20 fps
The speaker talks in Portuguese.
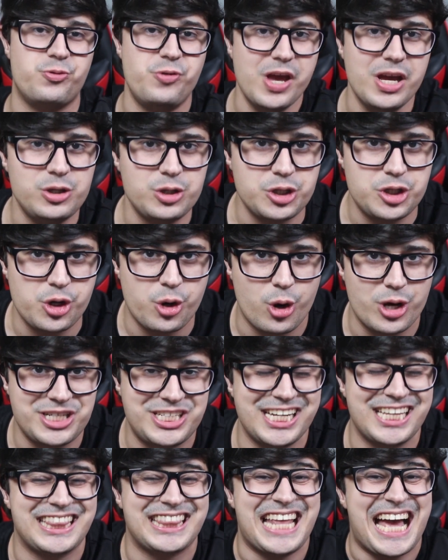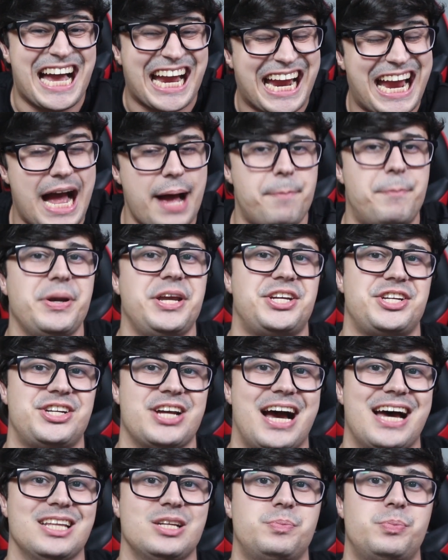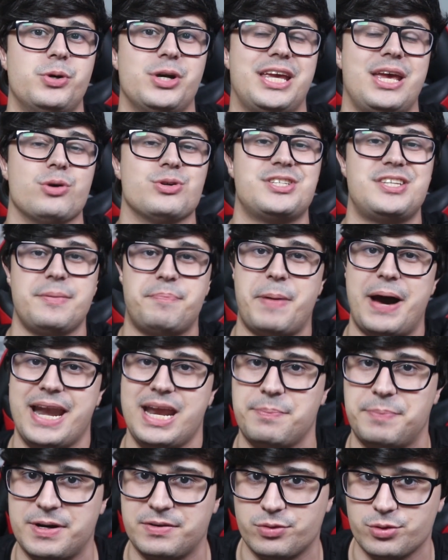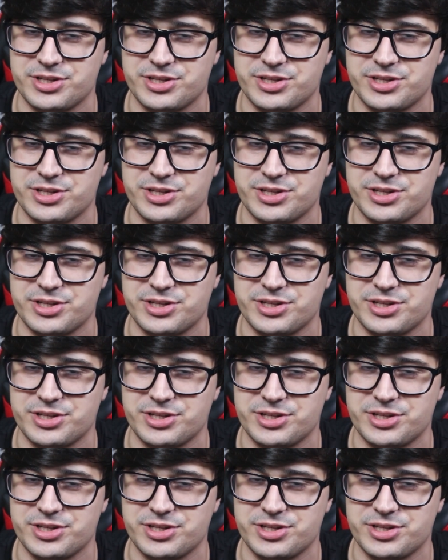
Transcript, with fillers: vídeo de hoje tá caprichado porque eu separei pra